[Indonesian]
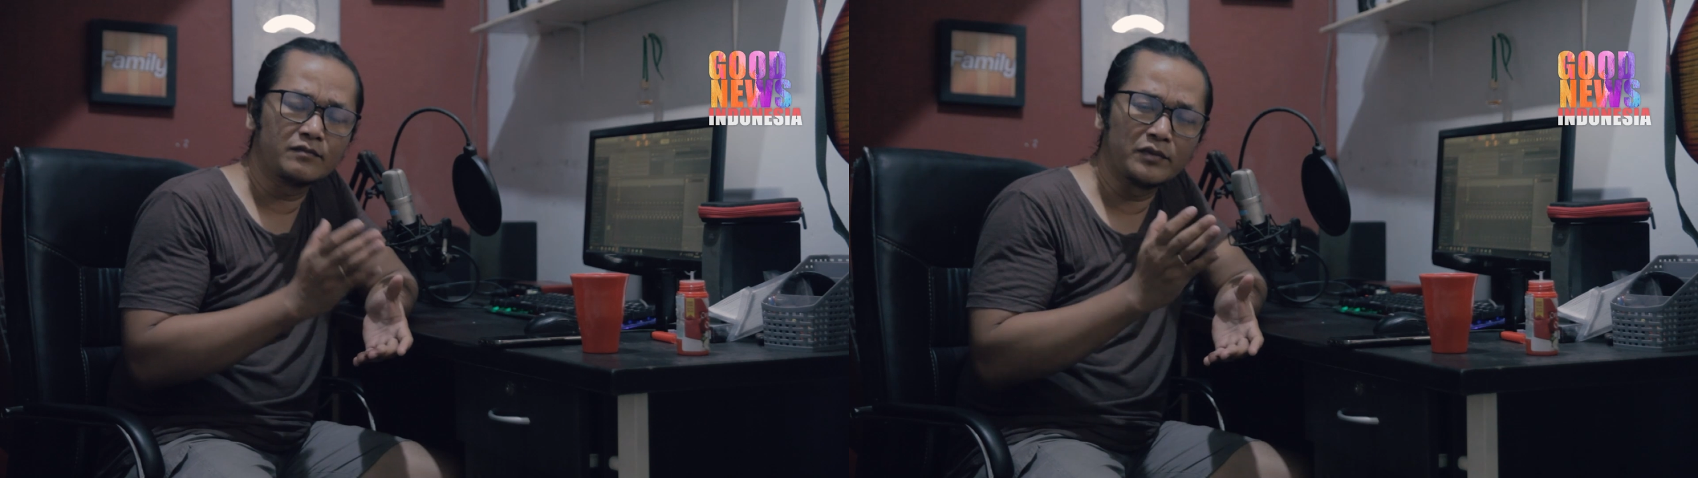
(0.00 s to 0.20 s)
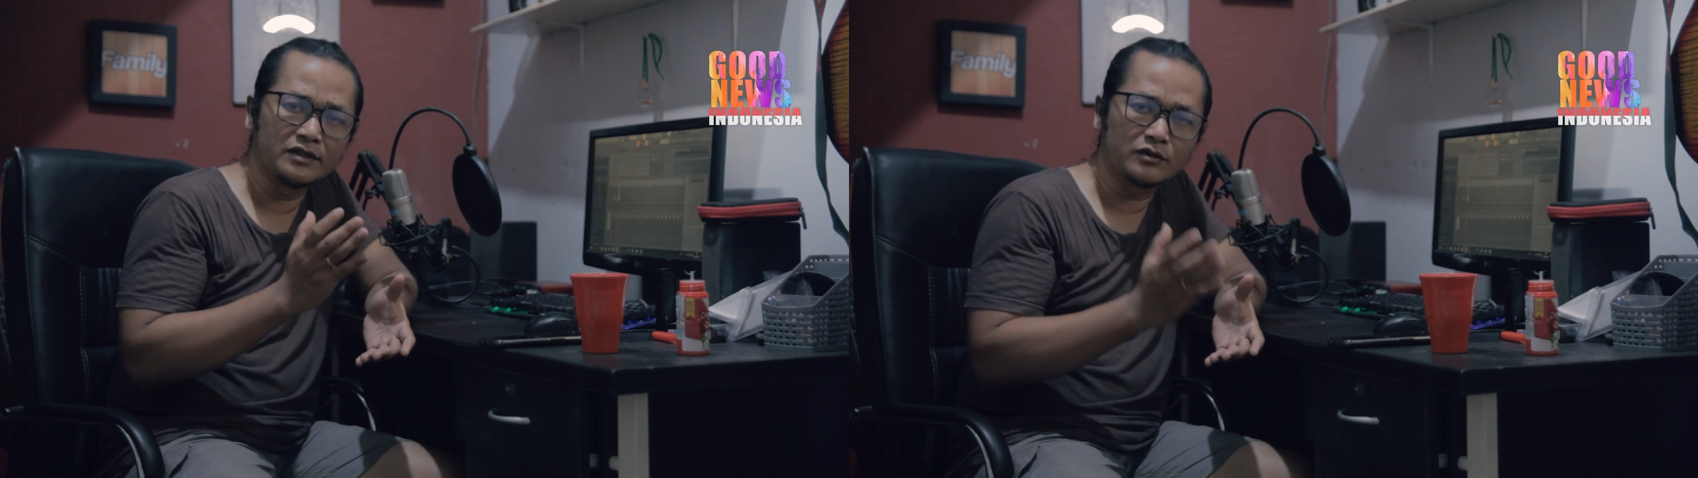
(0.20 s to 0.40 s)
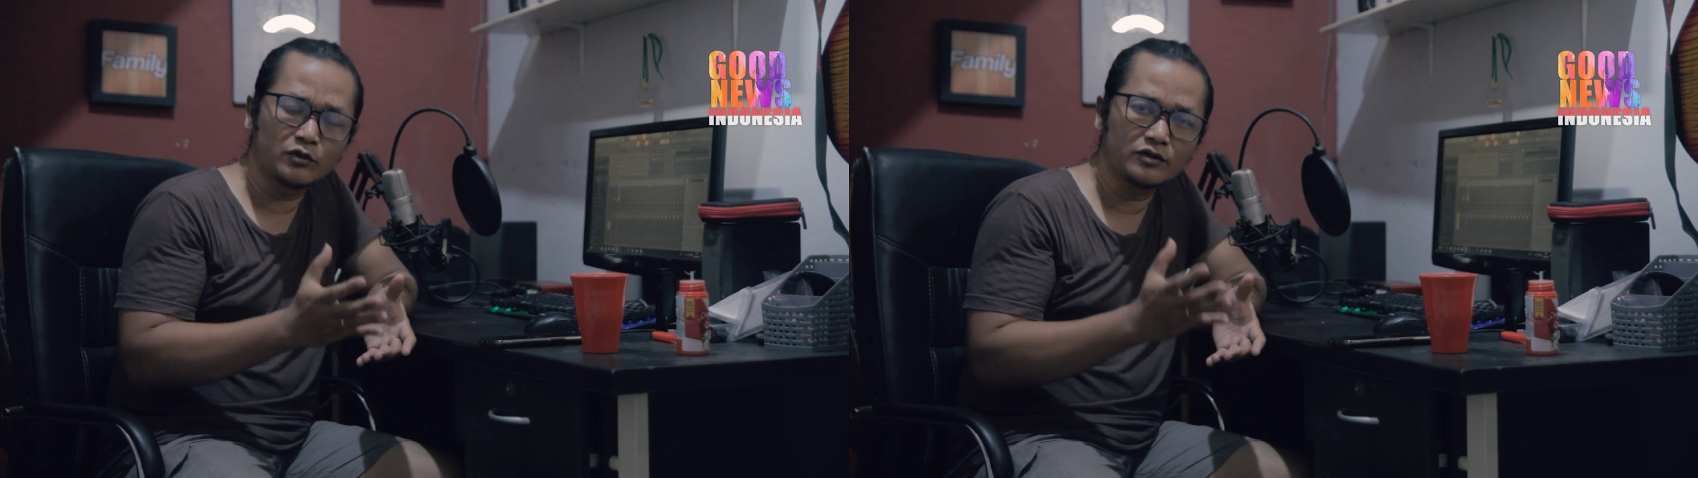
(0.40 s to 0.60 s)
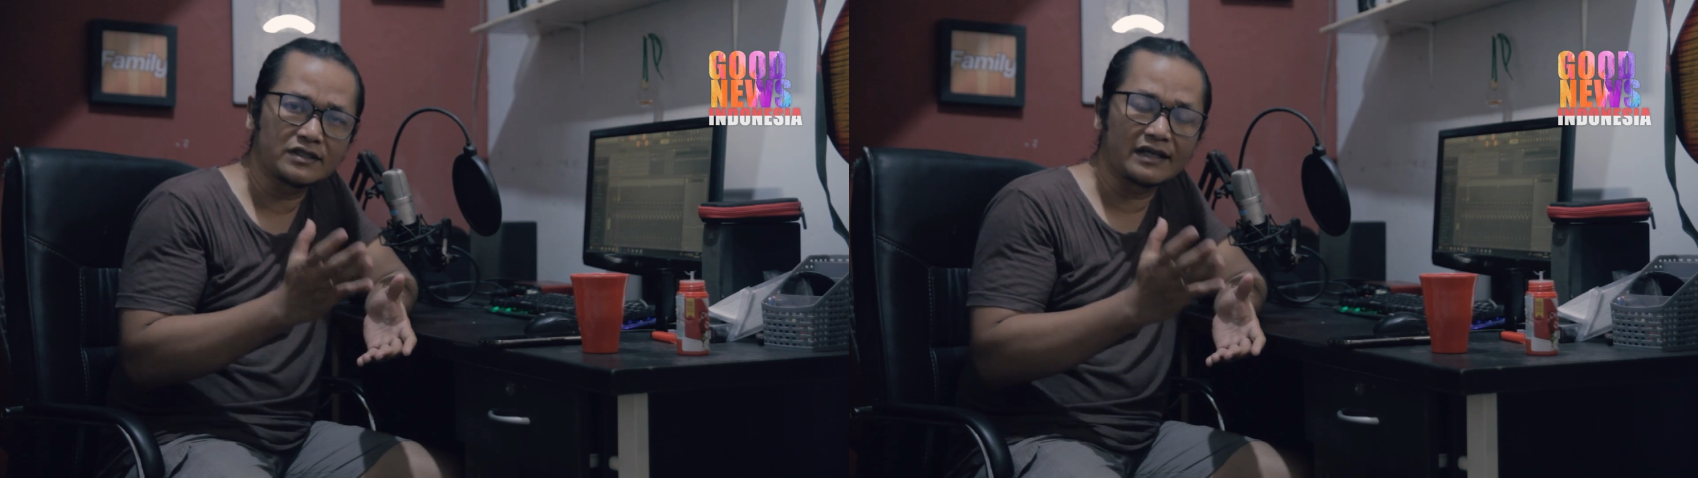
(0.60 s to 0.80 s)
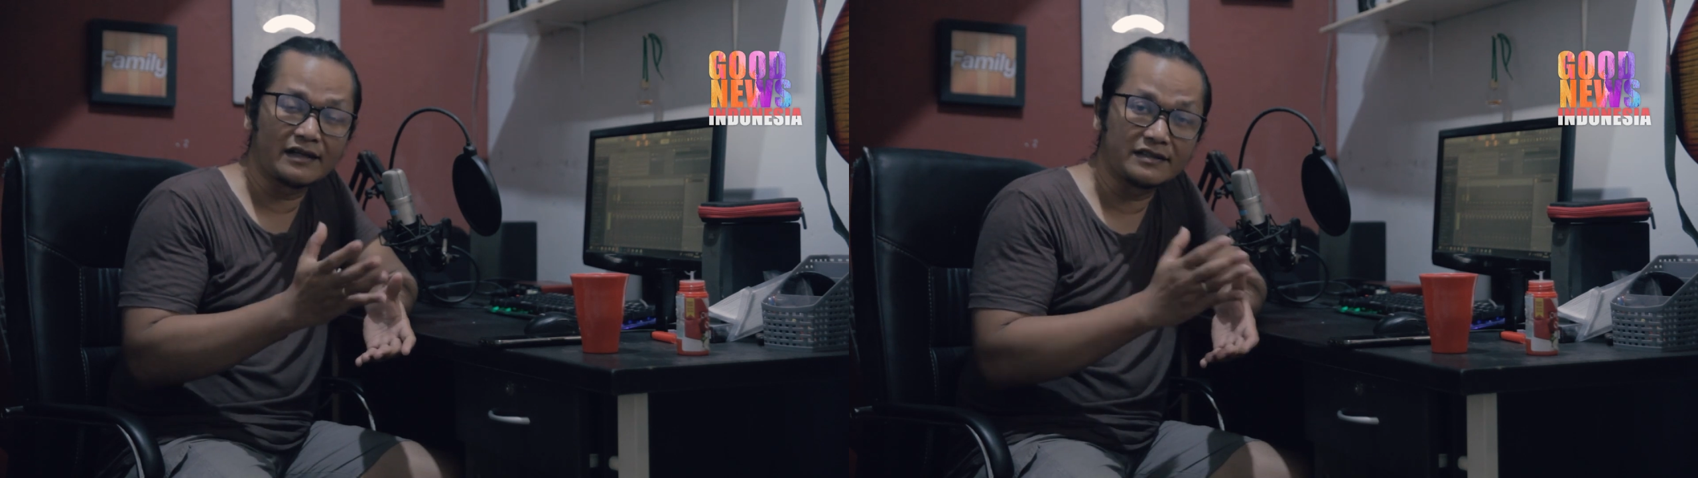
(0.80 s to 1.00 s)
bentuk
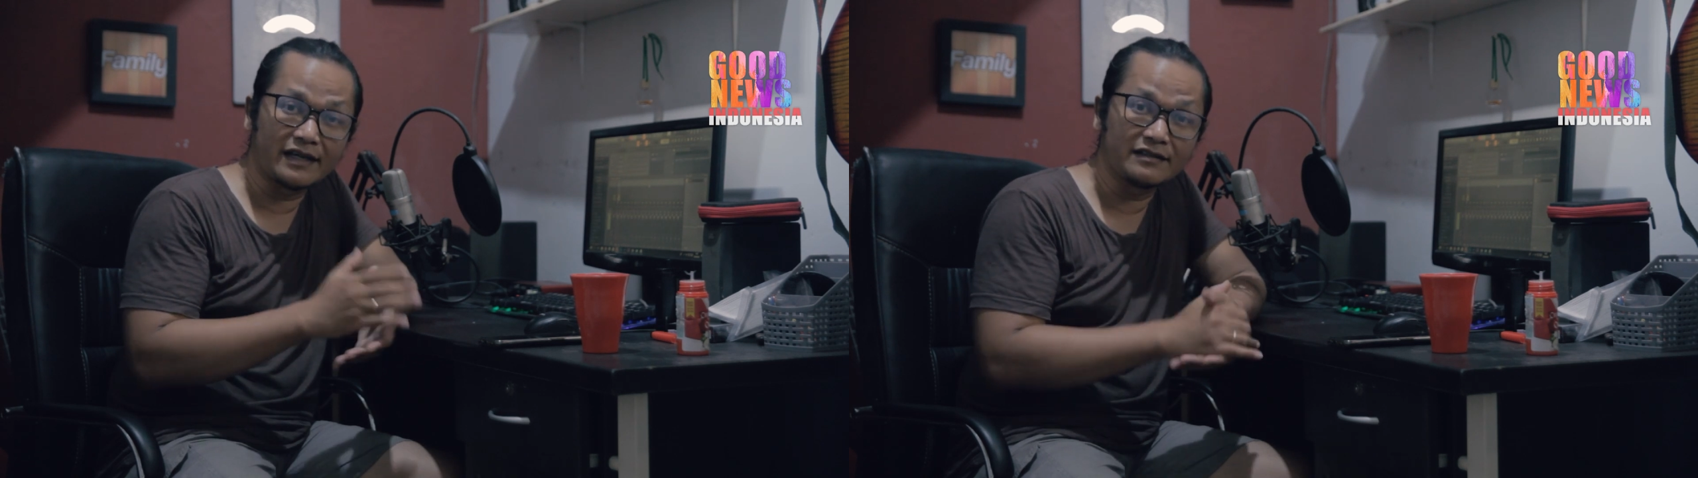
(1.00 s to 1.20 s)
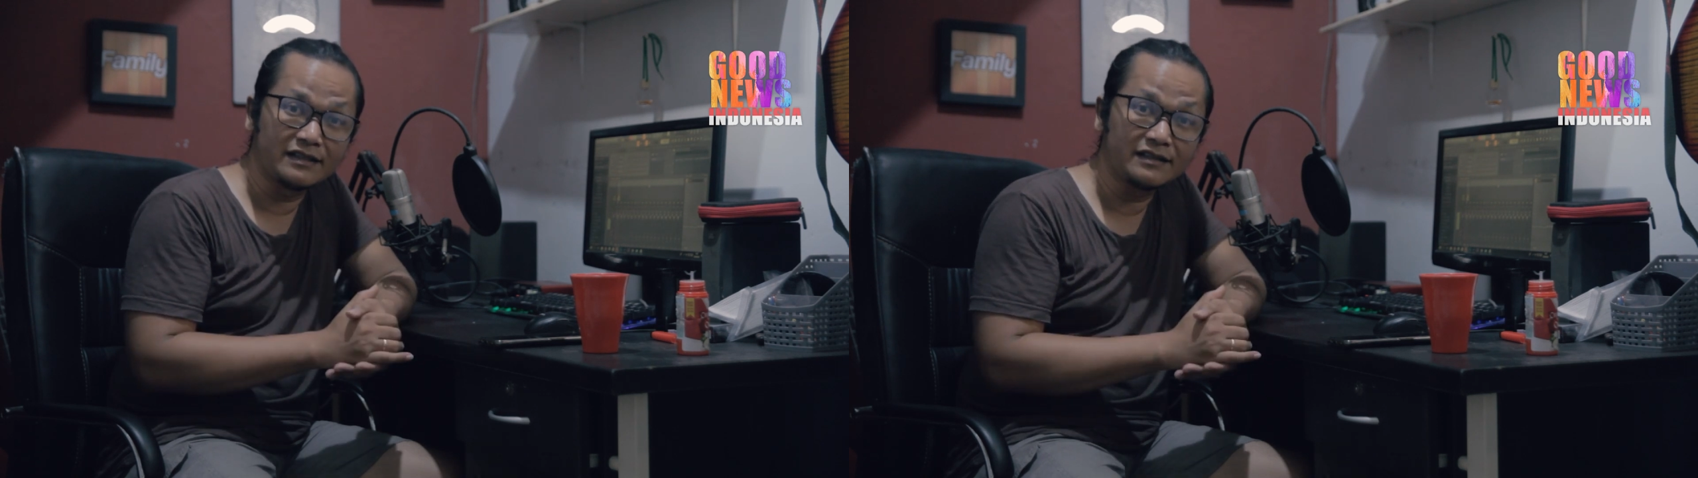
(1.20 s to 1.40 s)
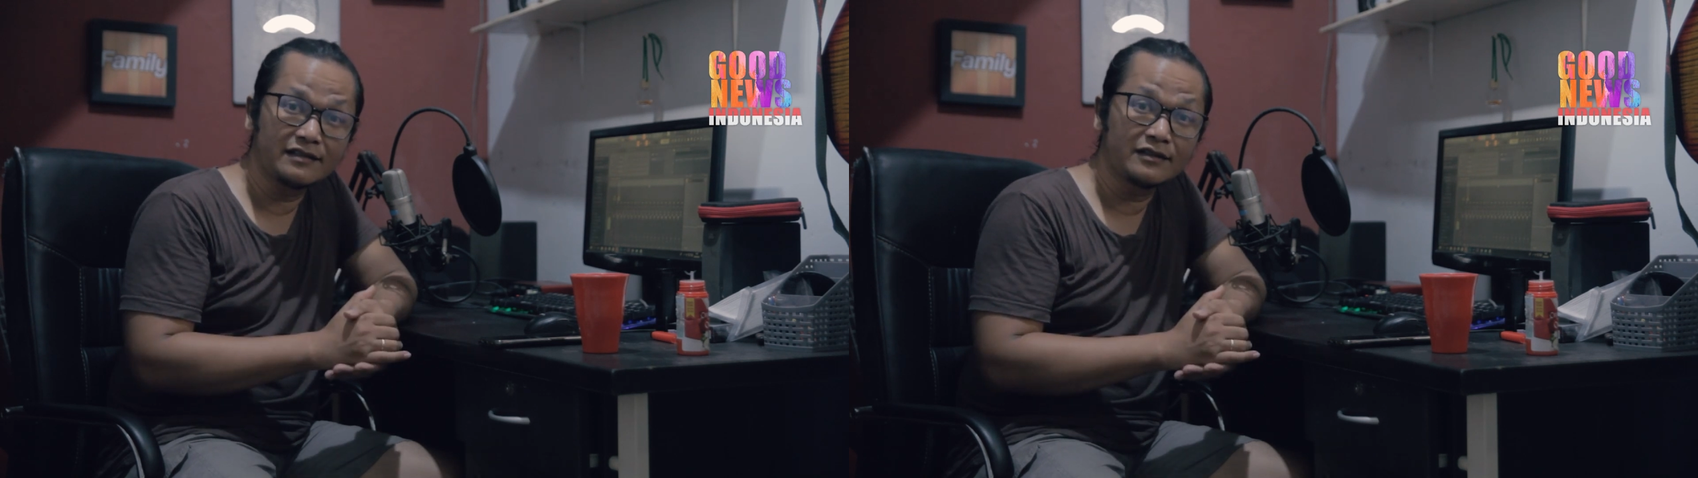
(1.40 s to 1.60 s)
setengah jadi,